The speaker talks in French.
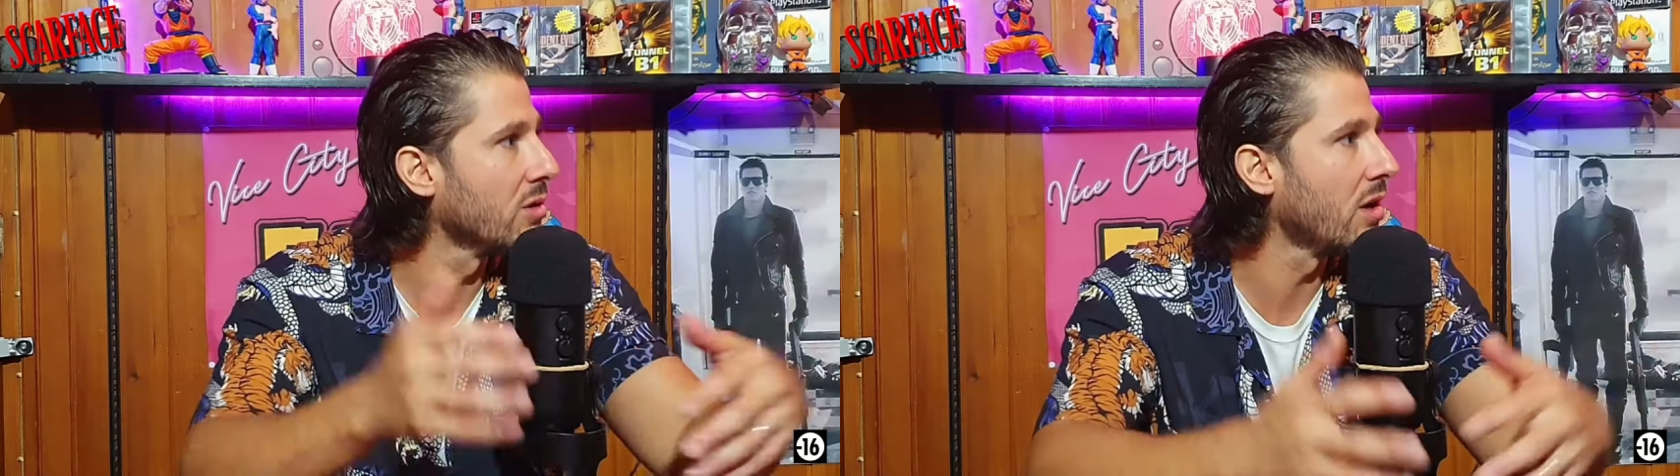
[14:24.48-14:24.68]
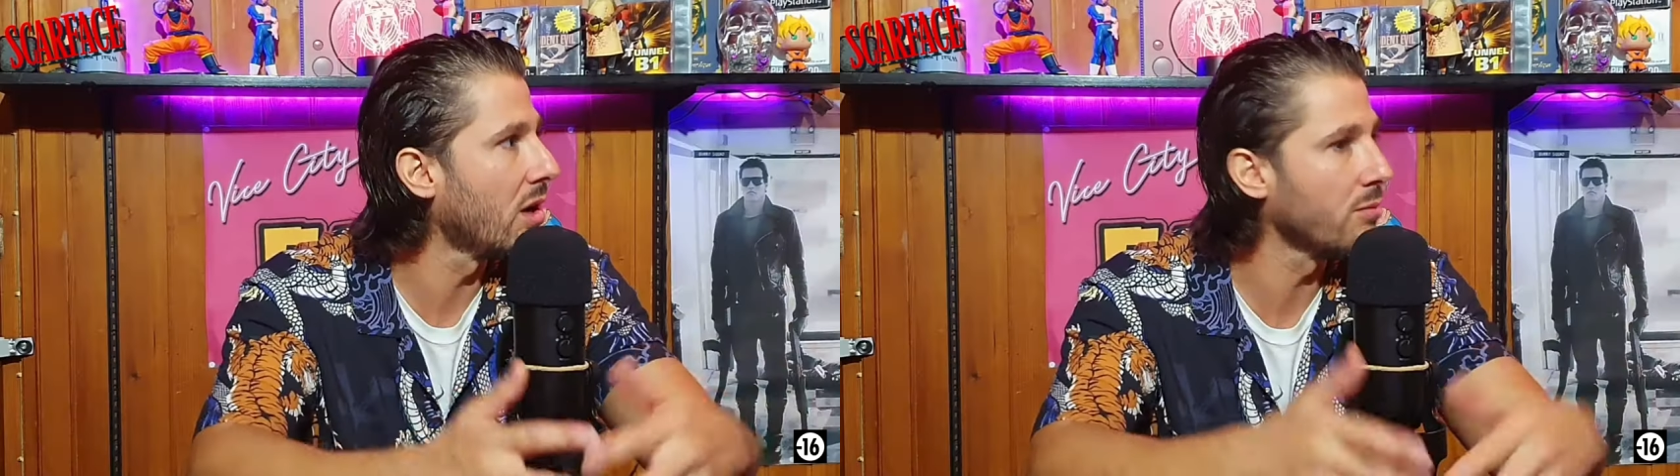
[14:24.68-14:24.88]

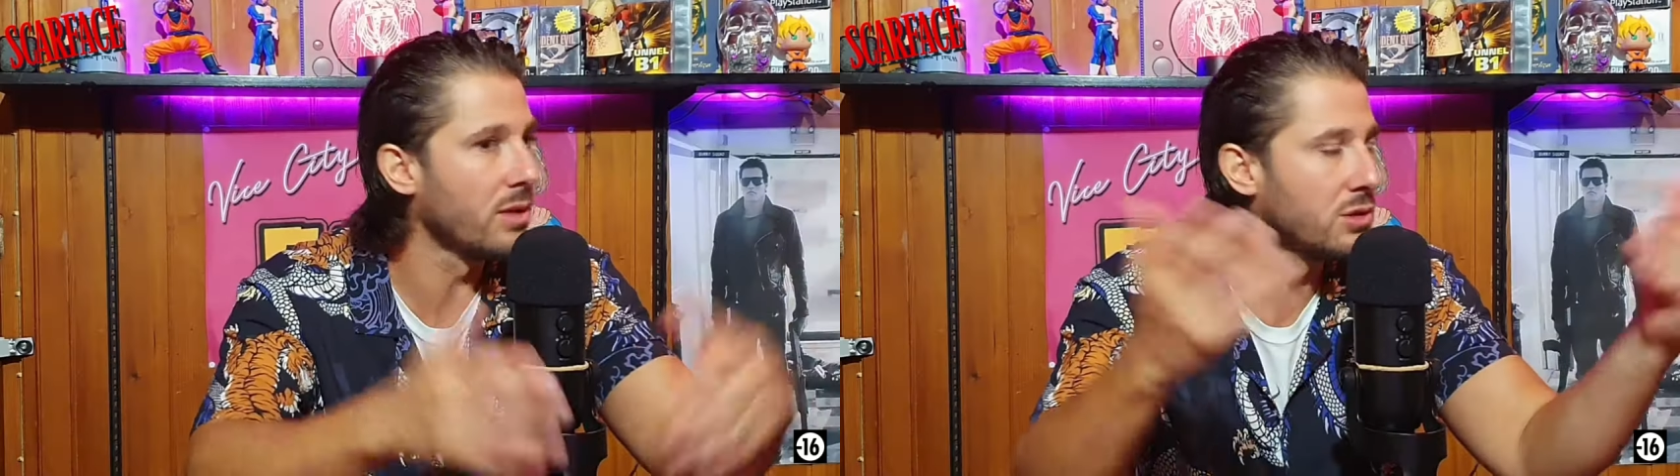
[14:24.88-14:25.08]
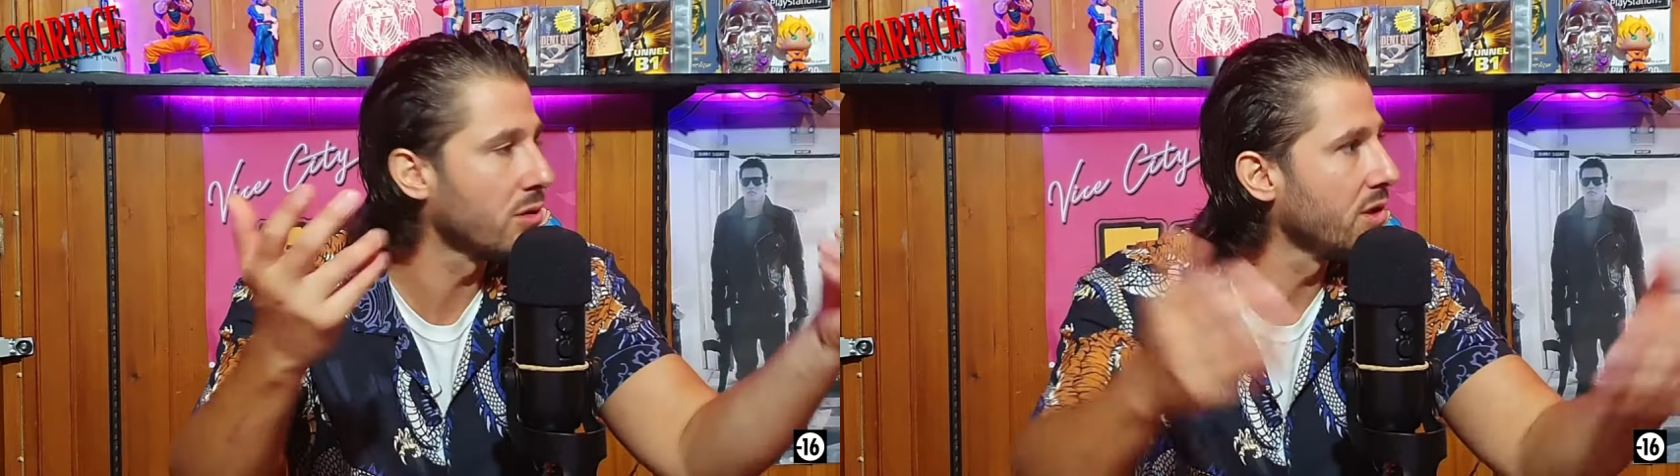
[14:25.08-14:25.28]
dollars, mais
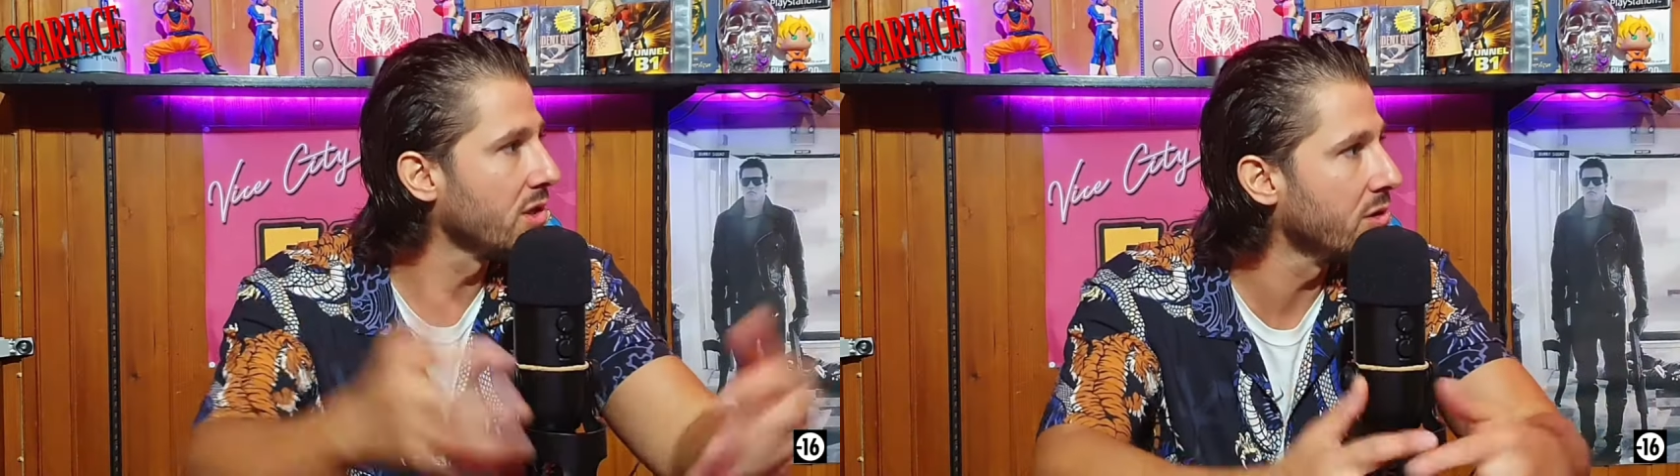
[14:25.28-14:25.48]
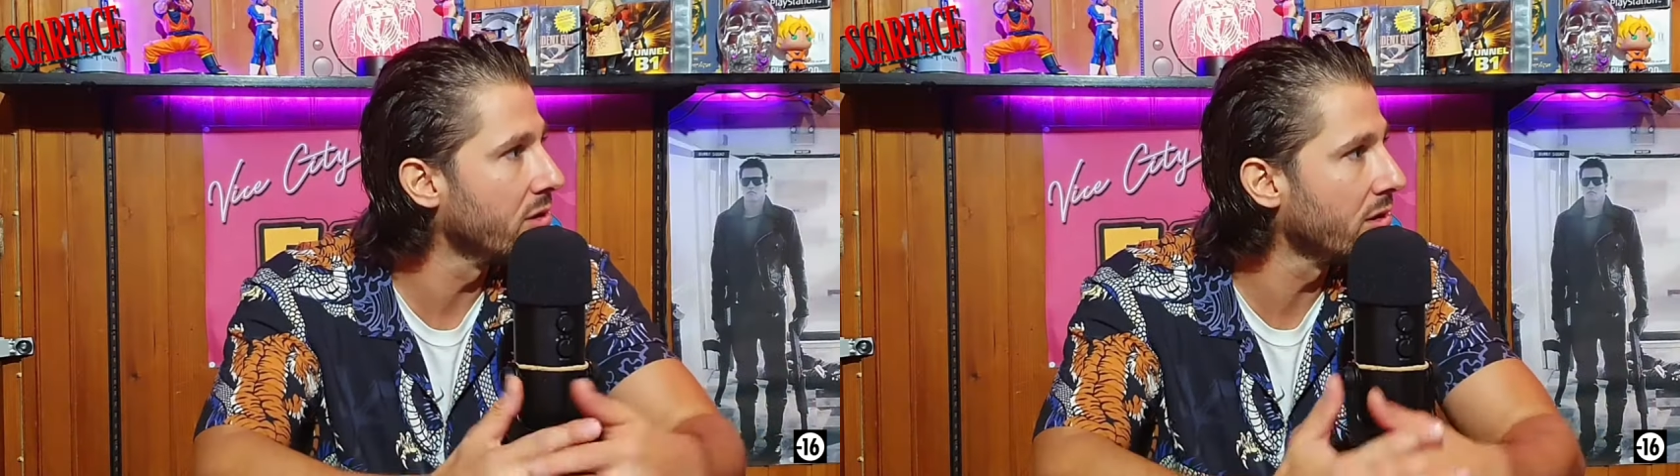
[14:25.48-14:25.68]
Tony
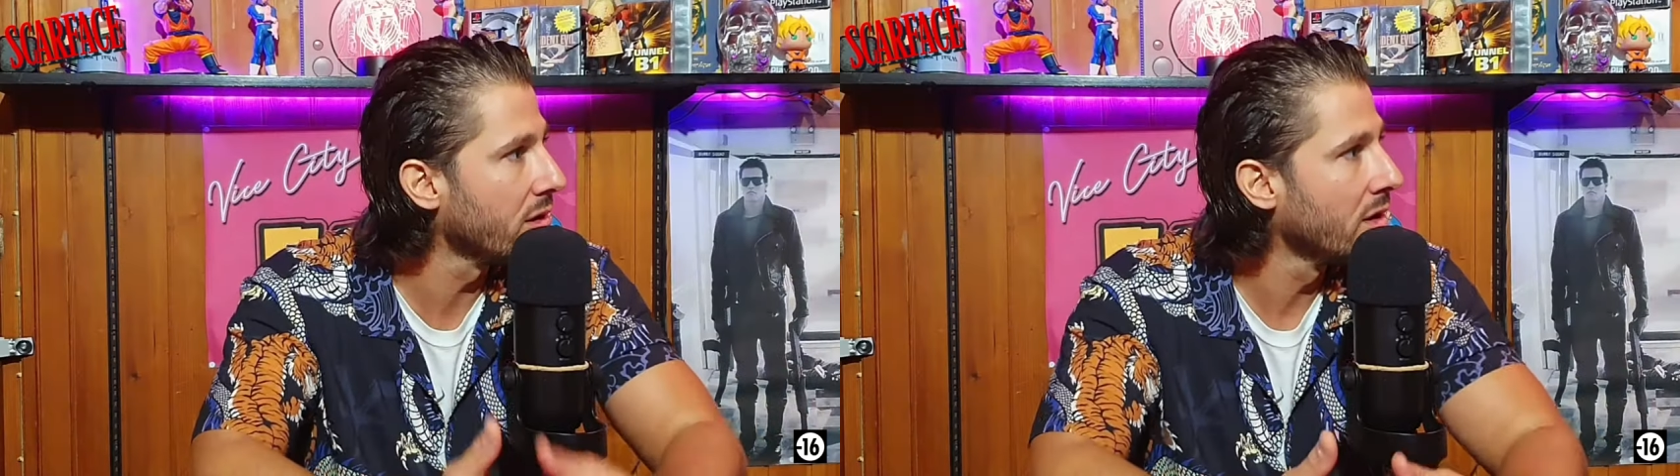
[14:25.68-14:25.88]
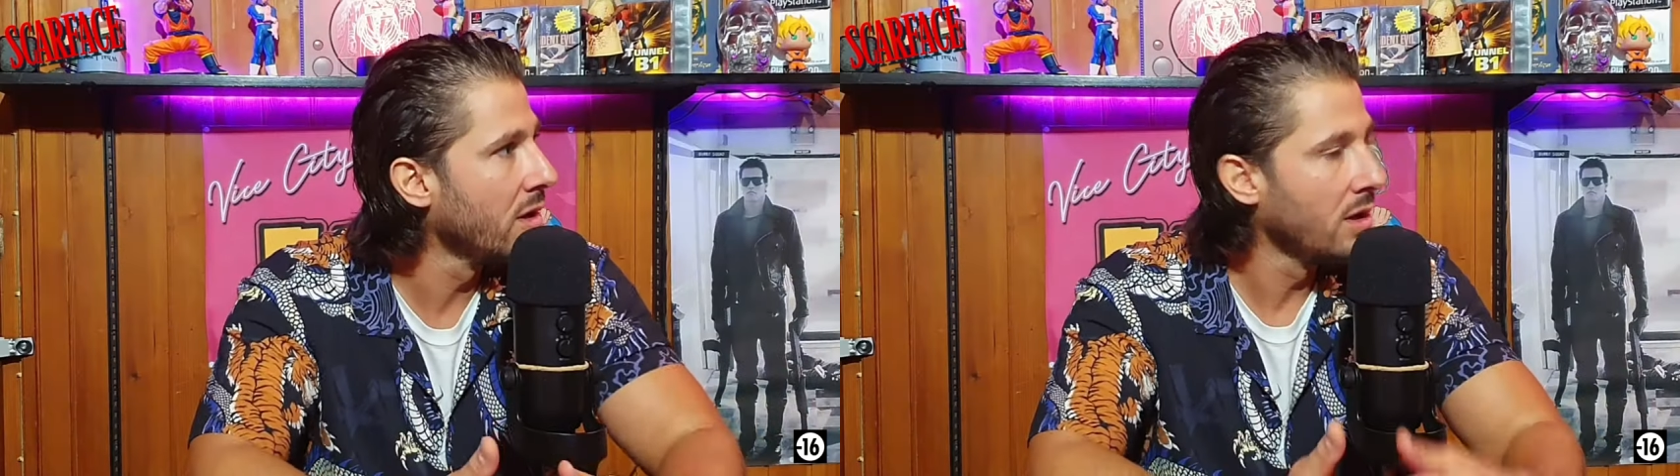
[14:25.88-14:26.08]
gueule
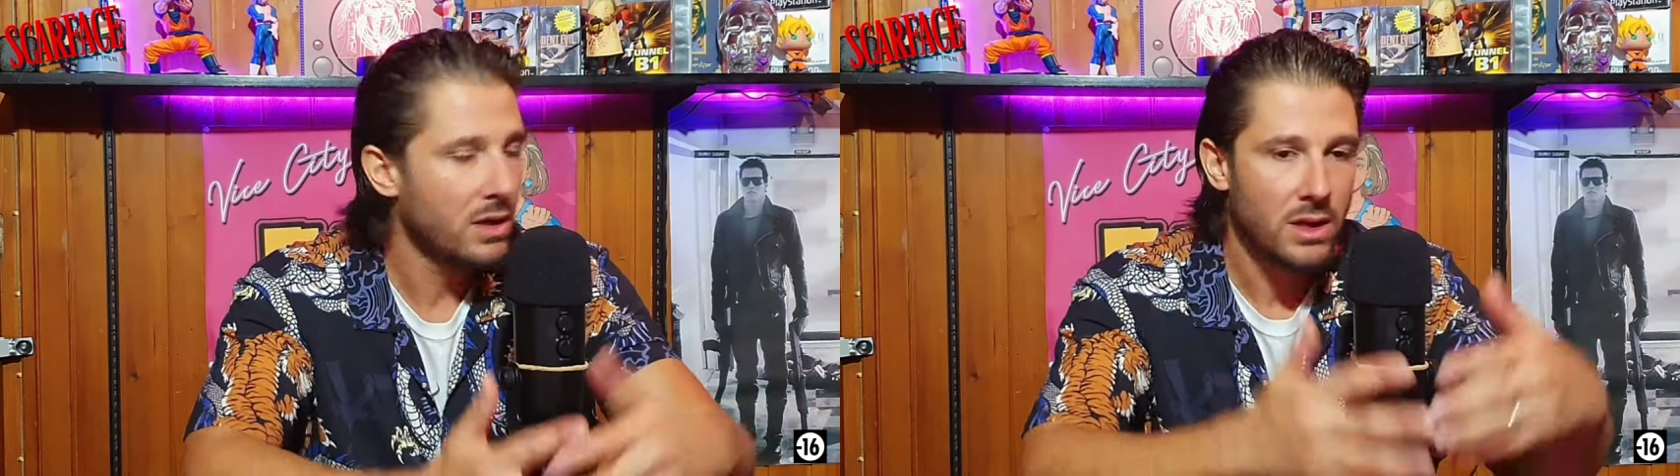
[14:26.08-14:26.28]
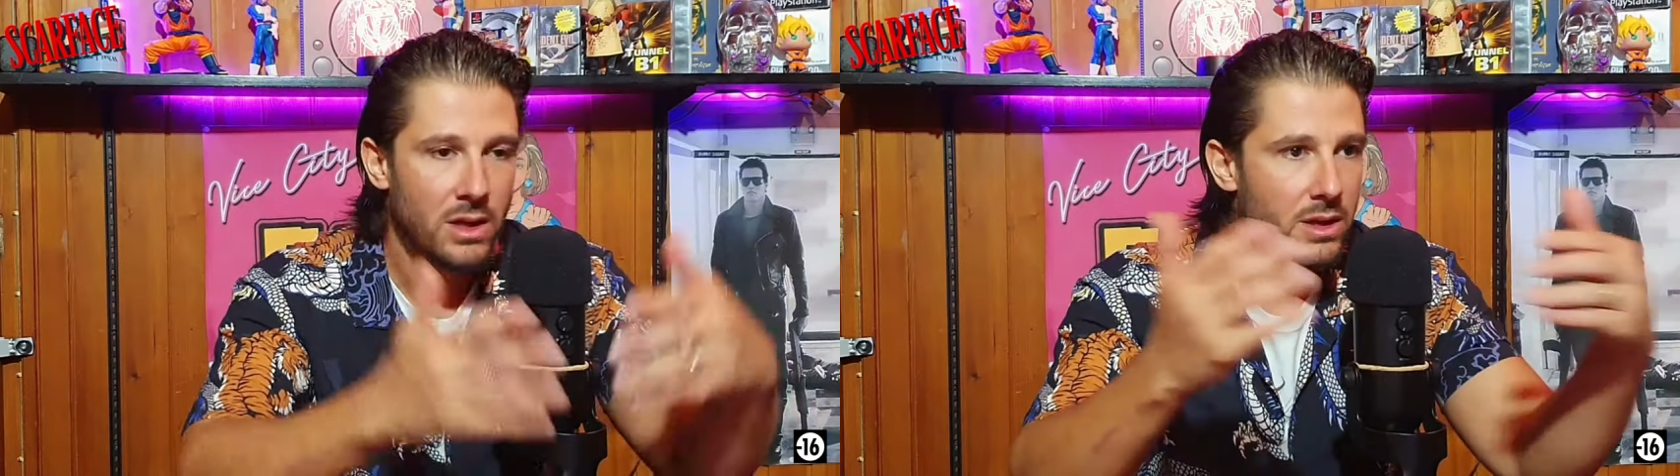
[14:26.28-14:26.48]

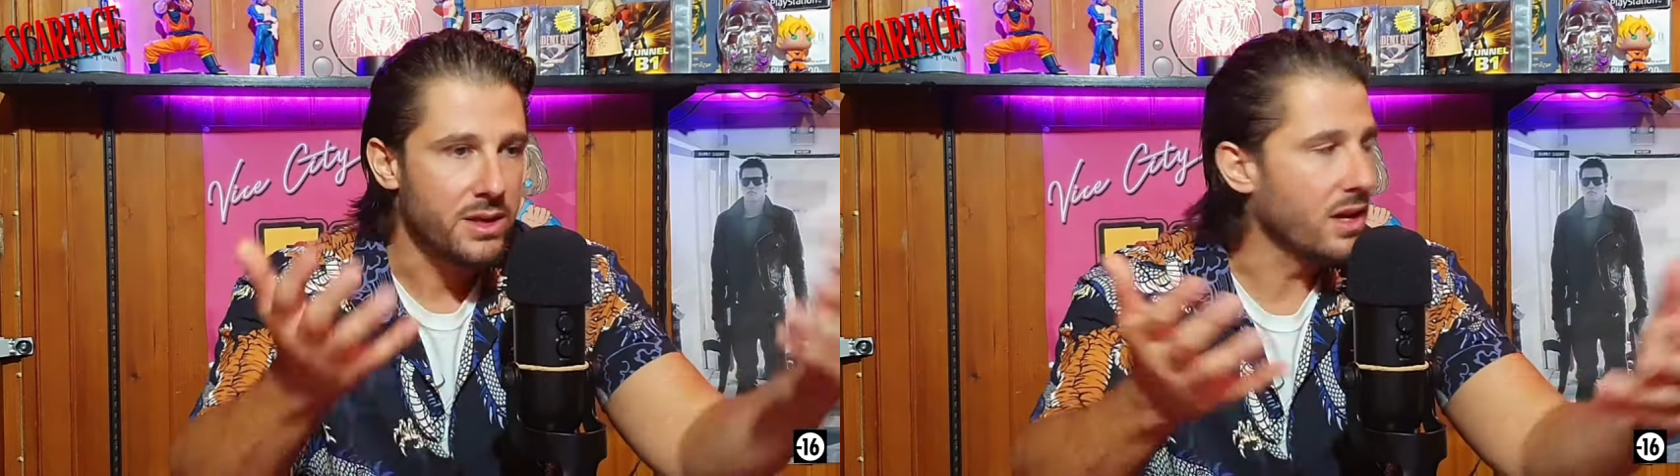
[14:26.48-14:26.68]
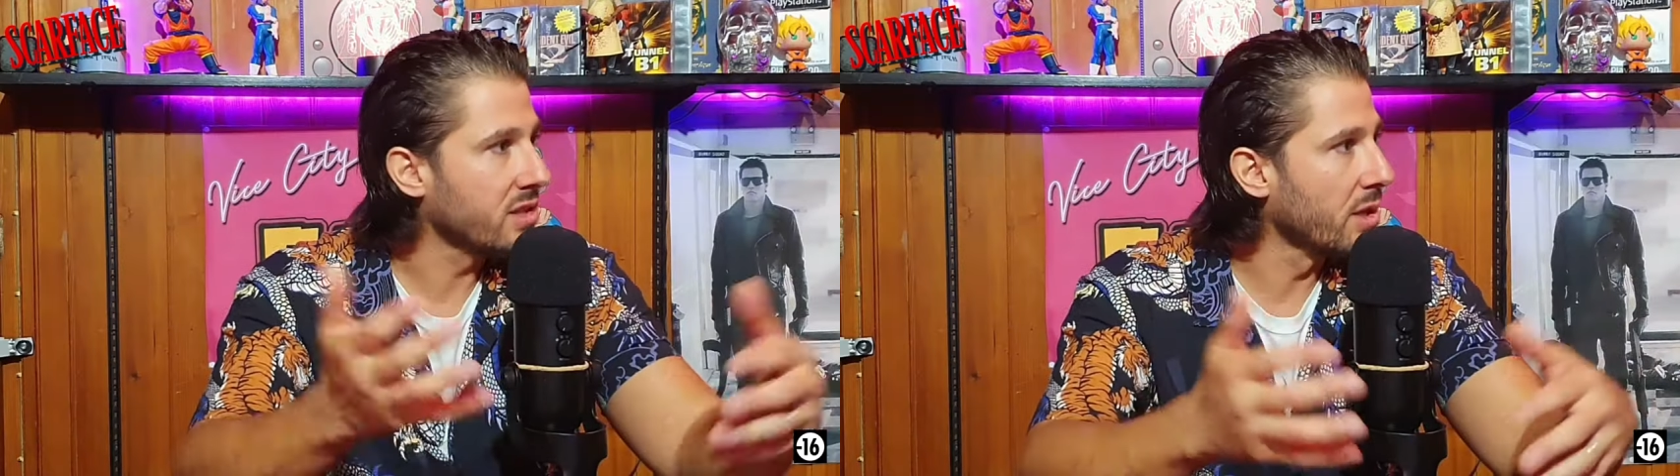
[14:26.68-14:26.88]

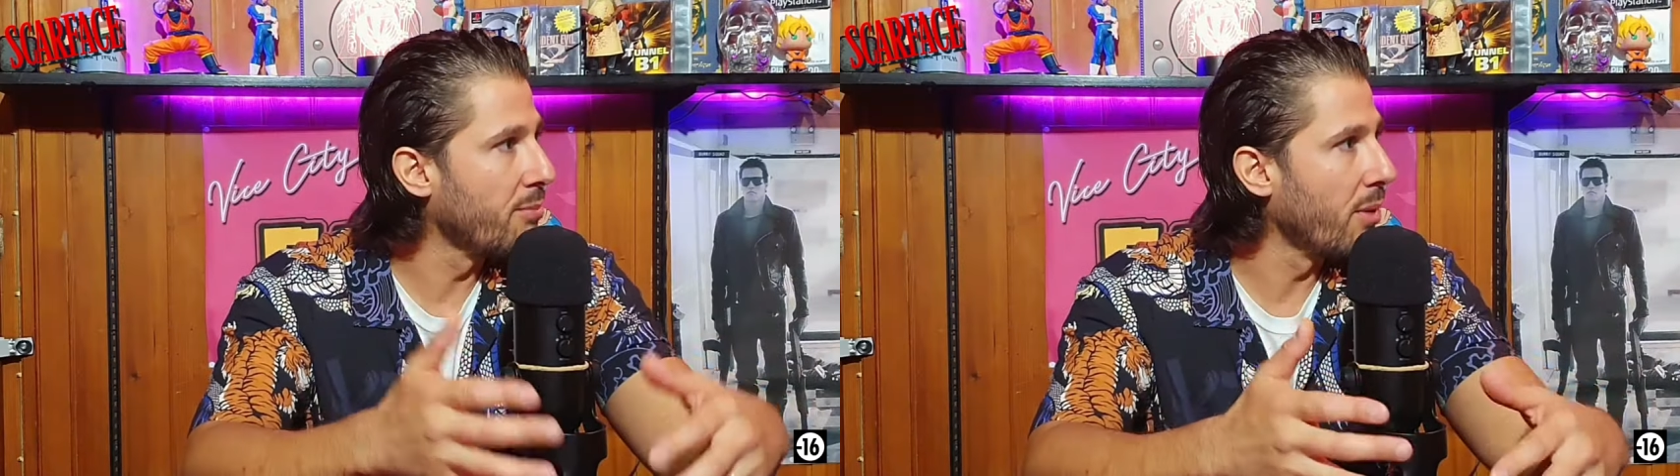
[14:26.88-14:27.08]
il accepte